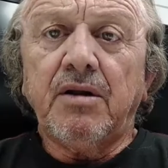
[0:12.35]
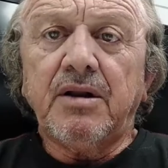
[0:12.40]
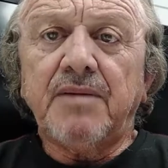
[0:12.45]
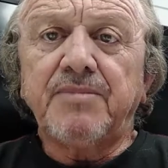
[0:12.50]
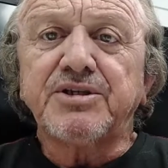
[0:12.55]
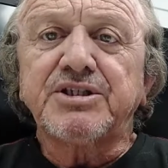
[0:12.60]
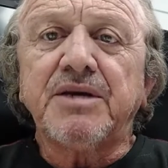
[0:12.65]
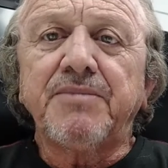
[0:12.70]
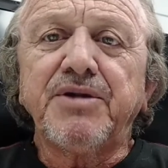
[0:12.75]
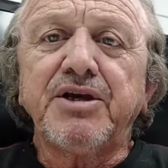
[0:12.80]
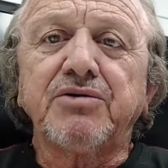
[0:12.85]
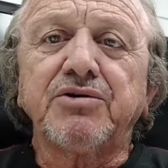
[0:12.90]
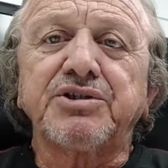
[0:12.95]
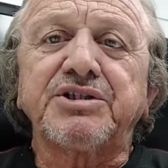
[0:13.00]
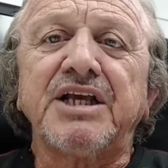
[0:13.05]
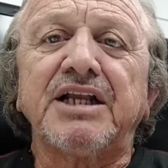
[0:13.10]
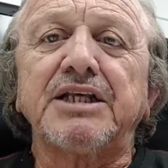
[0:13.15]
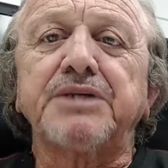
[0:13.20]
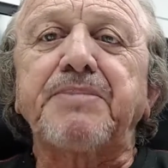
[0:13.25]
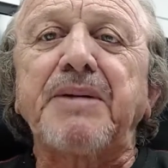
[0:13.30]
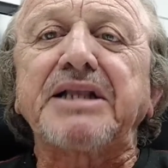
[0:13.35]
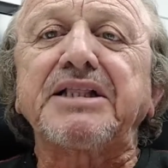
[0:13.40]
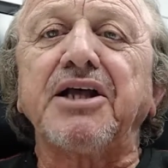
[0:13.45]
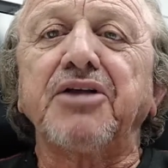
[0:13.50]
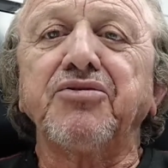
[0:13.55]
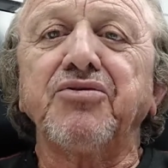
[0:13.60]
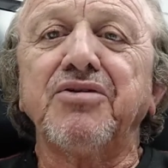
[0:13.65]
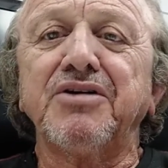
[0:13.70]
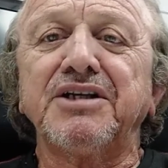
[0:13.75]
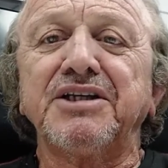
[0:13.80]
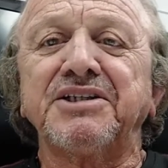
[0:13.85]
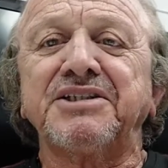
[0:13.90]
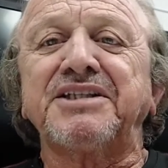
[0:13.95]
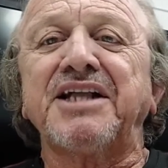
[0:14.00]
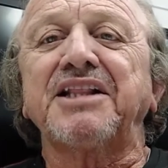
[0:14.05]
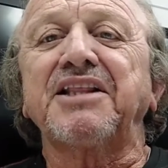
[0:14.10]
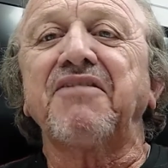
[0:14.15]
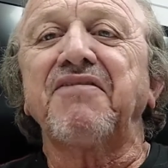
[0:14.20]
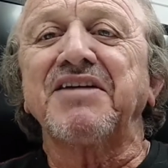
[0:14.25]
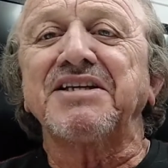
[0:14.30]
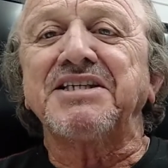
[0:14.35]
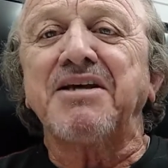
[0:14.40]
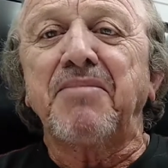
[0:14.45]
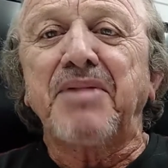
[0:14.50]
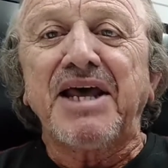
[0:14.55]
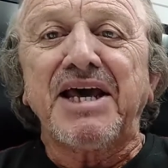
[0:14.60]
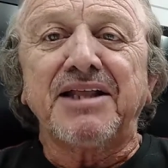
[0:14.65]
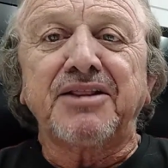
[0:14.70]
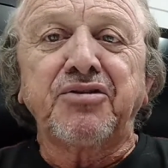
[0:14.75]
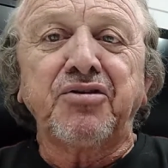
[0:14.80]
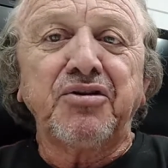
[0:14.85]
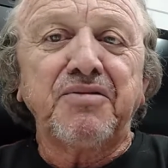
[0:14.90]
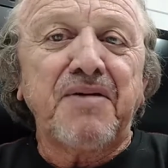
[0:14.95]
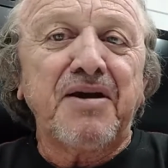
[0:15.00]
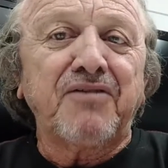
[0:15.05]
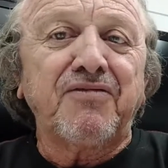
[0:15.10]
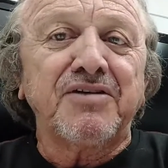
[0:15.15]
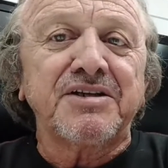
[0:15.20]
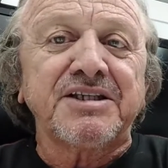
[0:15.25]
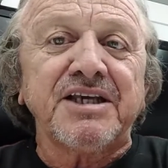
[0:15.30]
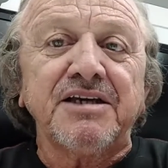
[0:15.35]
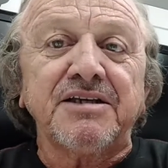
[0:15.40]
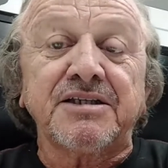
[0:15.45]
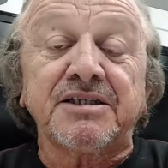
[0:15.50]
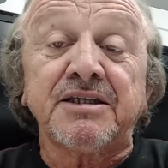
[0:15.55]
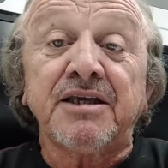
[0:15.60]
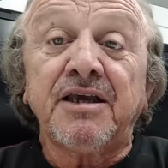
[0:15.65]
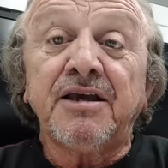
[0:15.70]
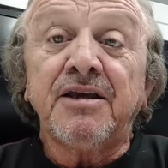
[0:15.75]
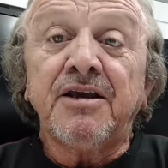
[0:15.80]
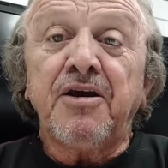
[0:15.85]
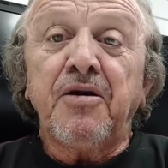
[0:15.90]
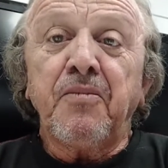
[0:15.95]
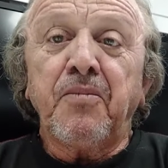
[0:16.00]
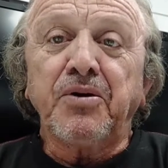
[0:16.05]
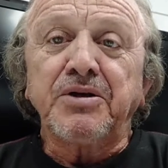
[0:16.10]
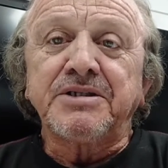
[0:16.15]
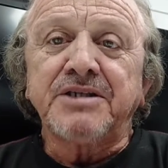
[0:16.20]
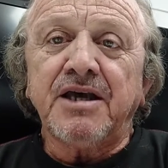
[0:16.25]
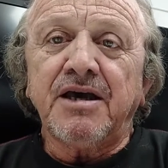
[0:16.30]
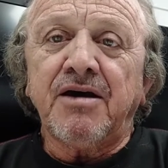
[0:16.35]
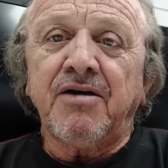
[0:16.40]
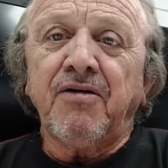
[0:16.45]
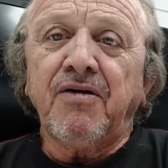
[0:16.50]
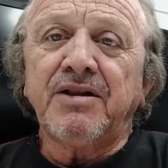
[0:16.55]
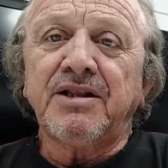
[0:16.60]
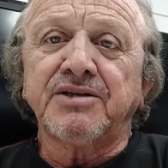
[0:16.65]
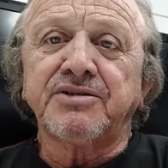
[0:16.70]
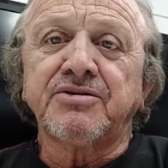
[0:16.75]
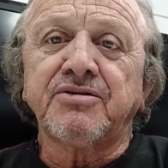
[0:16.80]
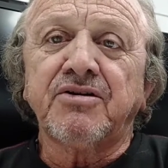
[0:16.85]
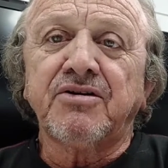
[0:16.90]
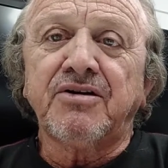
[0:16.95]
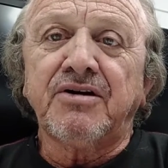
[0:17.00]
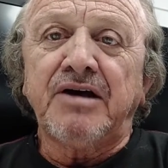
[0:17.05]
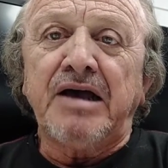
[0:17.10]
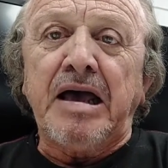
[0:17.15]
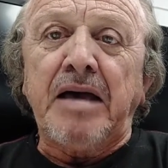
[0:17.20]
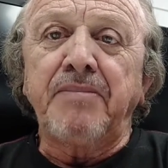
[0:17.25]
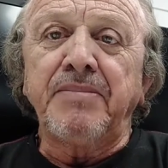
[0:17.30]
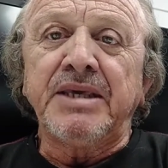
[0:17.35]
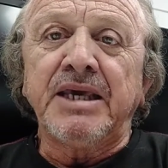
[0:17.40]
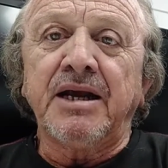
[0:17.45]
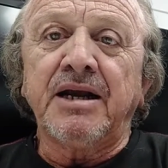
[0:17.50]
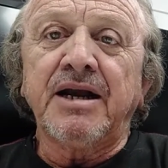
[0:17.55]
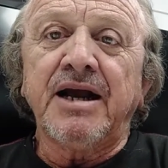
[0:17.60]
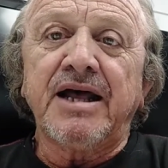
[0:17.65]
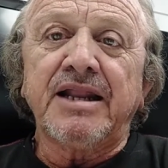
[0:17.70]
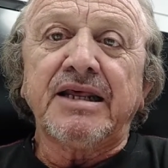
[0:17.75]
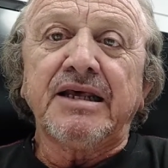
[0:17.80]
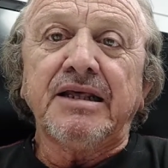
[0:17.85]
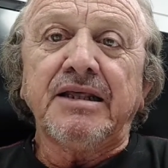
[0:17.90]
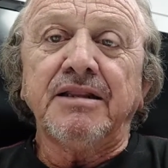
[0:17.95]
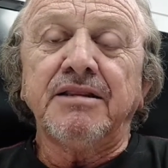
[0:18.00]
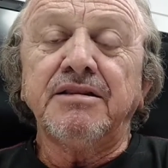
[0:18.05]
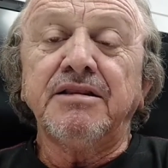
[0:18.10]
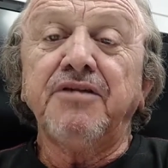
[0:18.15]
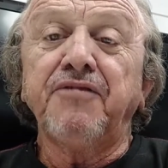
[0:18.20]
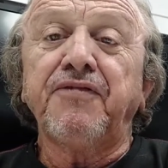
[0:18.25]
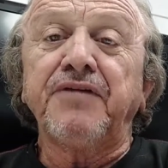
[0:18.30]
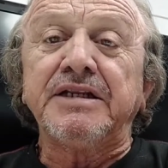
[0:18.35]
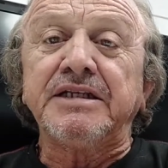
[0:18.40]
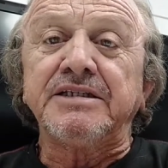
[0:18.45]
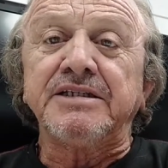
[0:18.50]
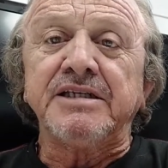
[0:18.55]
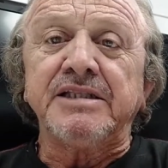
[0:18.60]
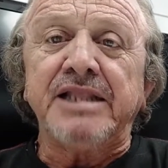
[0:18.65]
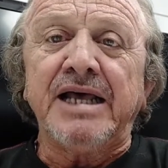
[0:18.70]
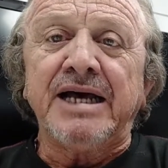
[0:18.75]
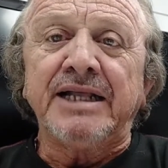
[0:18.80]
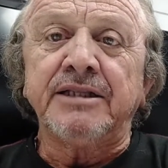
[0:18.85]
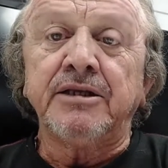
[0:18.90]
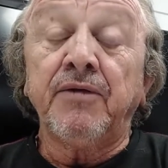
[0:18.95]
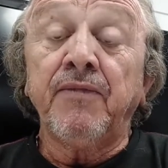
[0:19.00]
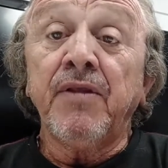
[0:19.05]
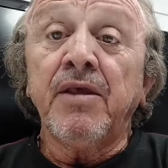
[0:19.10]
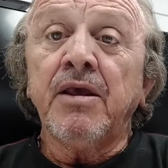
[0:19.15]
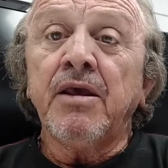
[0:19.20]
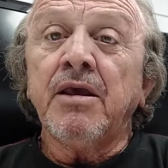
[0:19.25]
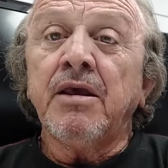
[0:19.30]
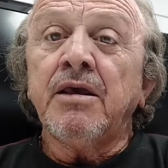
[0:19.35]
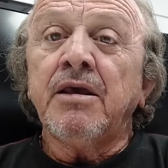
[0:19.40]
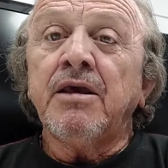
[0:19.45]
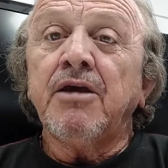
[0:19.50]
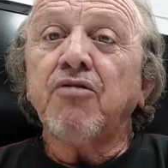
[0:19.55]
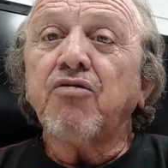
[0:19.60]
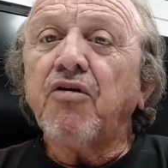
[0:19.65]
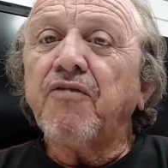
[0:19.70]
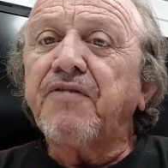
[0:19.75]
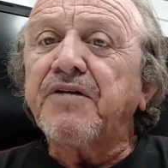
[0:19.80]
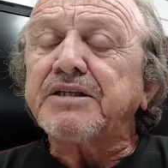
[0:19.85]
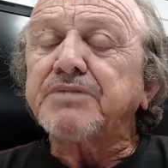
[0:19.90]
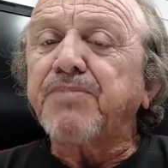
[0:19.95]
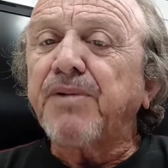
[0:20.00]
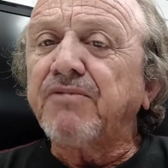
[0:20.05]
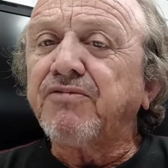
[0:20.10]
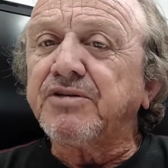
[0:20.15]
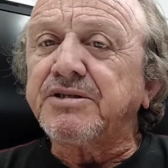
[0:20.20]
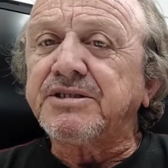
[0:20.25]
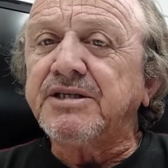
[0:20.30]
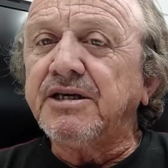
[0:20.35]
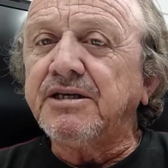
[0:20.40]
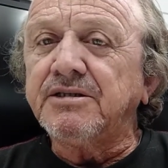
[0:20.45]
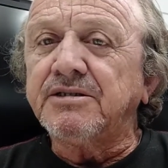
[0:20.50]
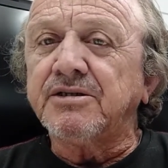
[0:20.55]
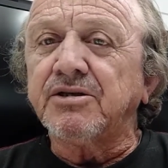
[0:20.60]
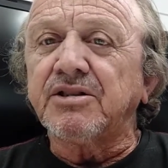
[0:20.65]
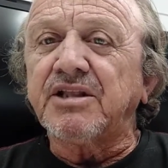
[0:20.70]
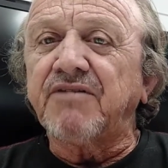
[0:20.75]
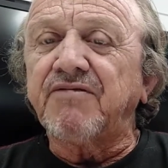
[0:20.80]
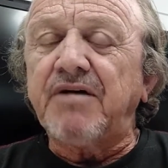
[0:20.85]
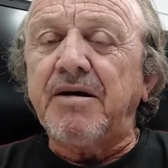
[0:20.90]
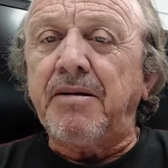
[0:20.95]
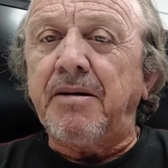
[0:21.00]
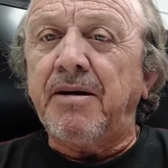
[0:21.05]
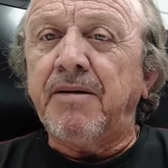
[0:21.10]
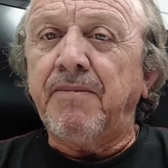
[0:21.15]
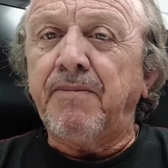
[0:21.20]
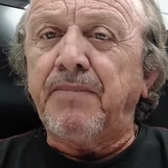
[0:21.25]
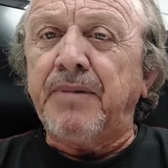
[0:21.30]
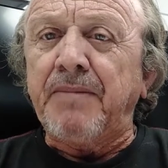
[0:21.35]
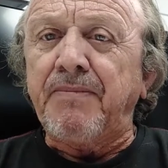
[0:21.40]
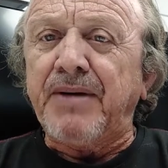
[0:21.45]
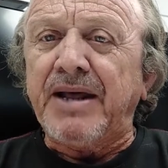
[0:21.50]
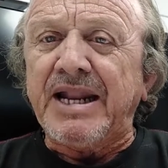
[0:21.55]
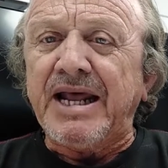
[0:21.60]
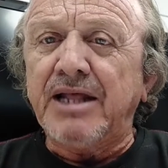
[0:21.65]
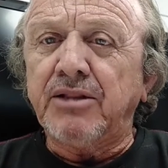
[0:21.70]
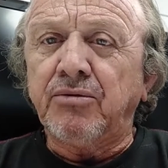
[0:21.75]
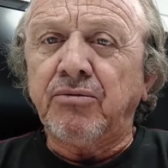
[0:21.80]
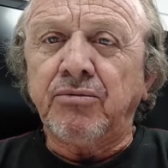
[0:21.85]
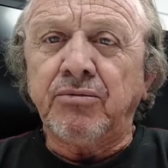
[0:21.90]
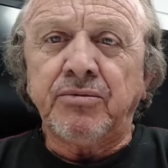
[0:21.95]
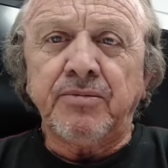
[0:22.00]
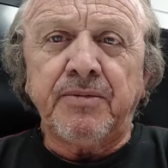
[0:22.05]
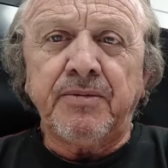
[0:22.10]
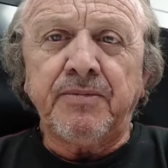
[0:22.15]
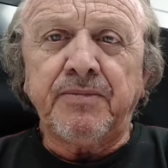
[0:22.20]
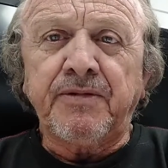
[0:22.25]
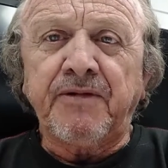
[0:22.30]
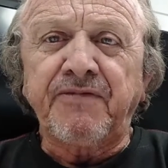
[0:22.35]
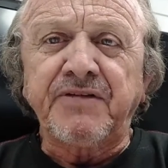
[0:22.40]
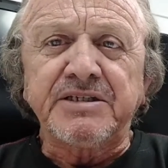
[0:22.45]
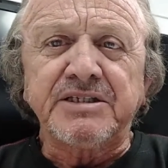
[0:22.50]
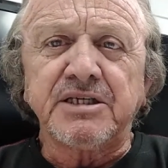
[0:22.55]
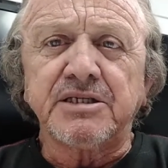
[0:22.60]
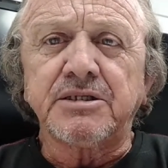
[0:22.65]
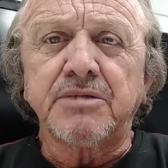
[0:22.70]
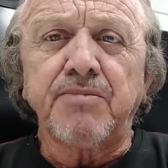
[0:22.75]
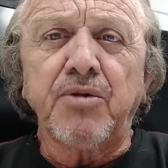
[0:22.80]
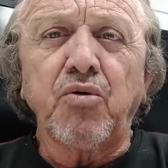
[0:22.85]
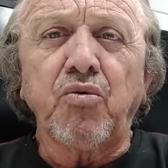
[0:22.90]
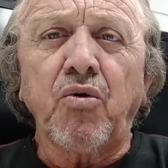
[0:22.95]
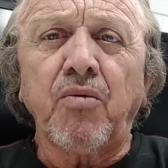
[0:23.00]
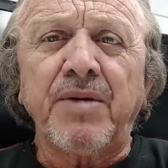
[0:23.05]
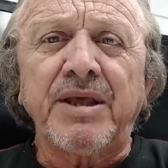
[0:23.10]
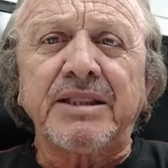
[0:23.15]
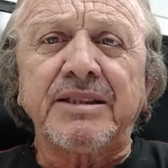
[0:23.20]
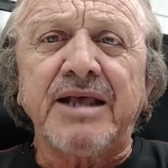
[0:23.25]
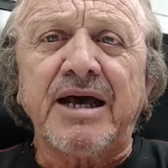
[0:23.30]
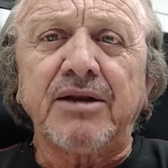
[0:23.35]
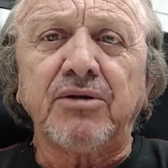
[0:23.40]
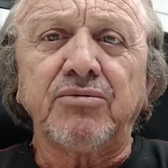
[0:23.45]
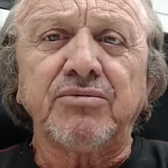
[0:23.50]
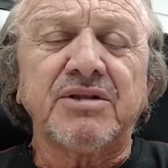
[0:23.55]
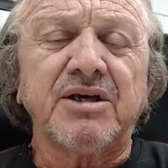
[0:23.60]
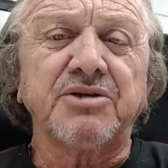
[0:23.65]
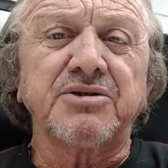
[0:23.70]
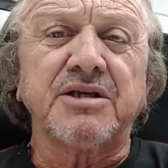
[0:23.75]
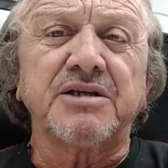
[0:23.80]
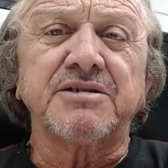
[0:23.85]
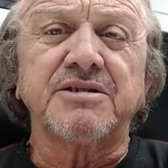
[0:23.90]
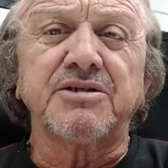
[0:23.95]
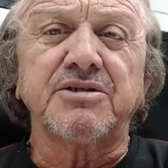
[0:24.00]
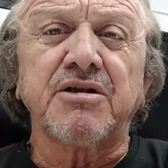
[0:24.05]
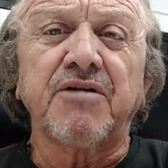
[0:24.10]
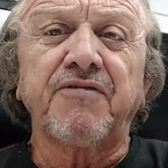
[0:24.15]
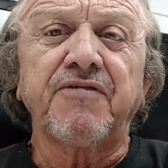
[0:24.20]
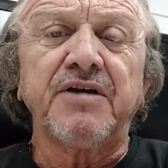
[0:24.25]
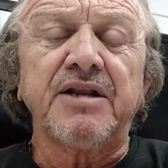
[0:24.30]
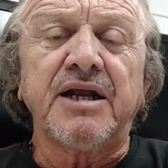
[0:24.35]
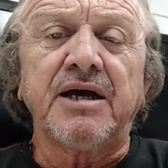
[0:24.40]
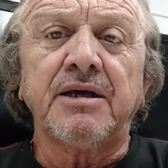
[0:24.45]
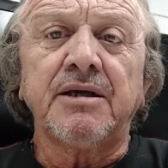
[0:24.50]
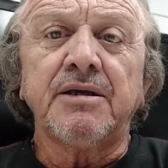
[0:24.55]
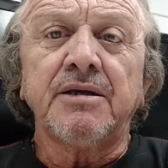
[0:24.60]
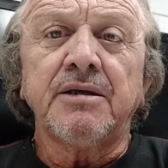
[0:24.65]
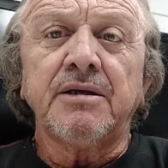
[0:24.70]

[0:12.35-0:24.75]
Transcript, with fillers: Olá, meus amigos telespectadores da TV Assembleia, tudo bem com vocês? Pois é, olha só a minha cara de felicidade. Eu confesso para vocês, eu estava preparado para fazer esse meu comentário desta sexta-feira,